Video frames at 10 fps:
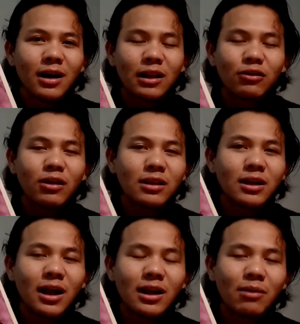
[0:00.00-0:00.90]
atau yang
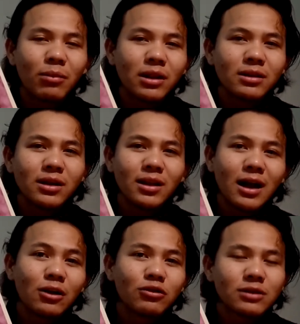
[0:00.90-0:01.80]
tidak dapat
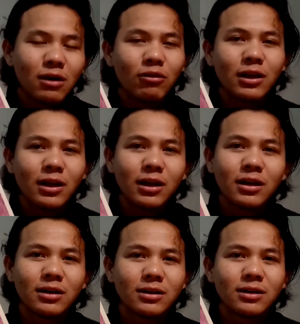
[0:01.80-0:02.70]
didiagnosa oleh
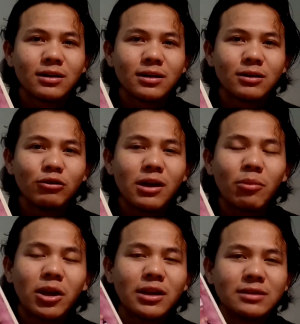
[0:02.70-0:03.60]
e, dunia
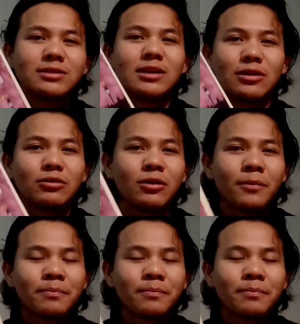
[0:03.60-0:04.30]
medis gitu